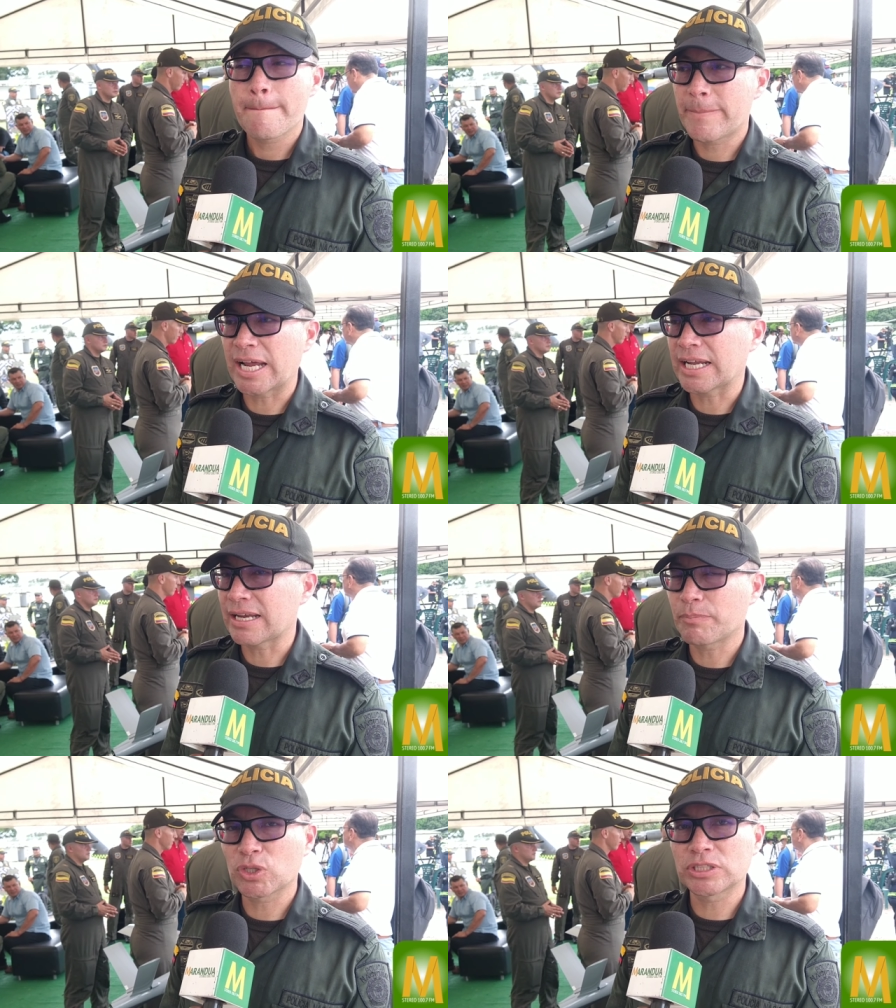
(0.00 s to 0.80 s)
para
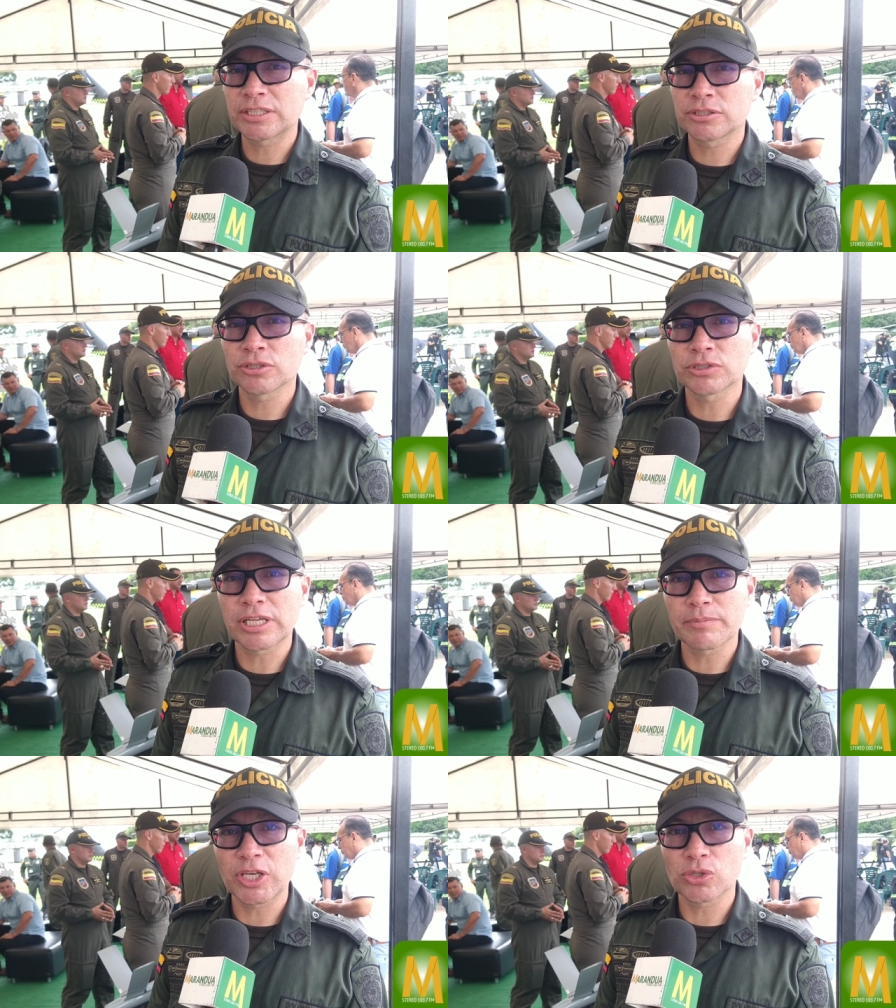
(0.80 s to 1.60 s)
la protección
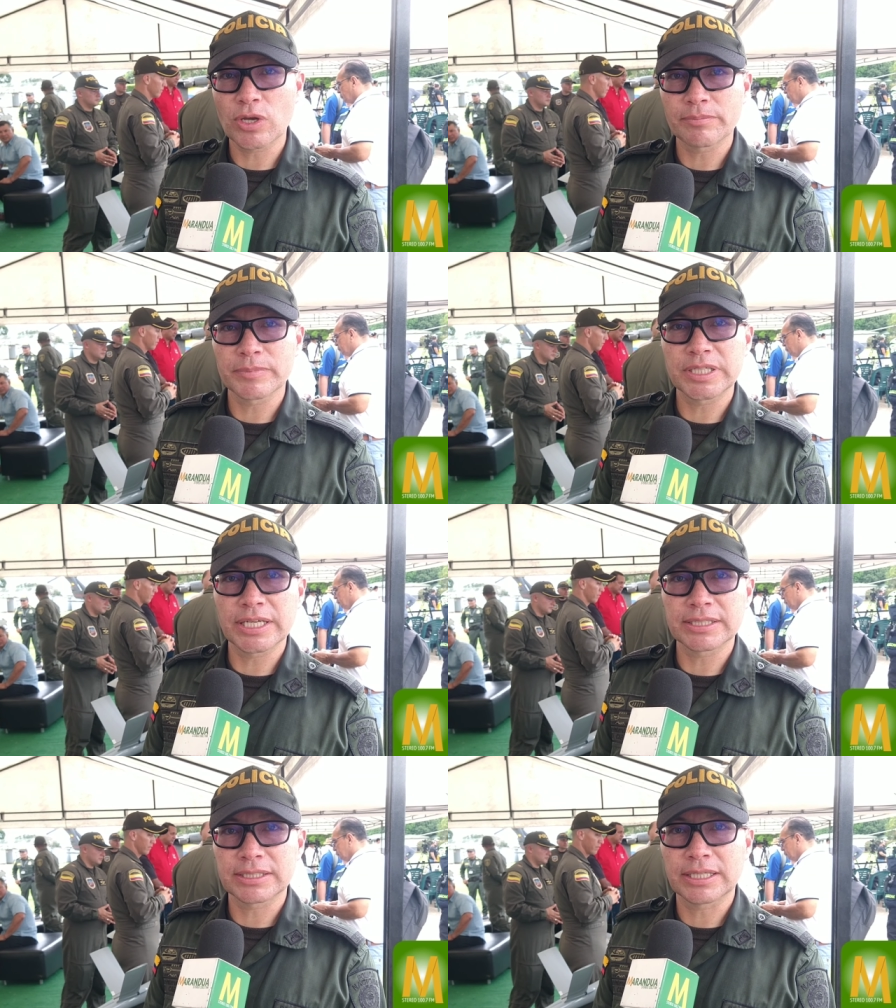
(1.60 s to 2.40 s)
del medio
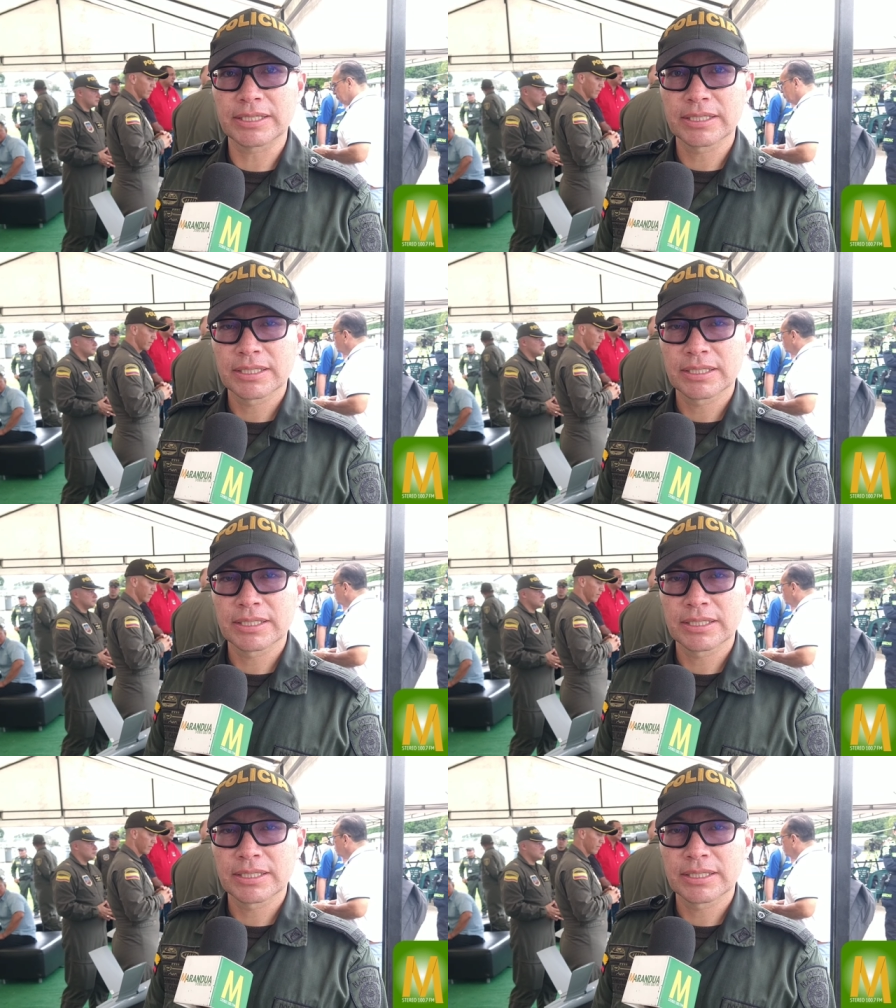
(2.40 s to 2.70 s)
ambiente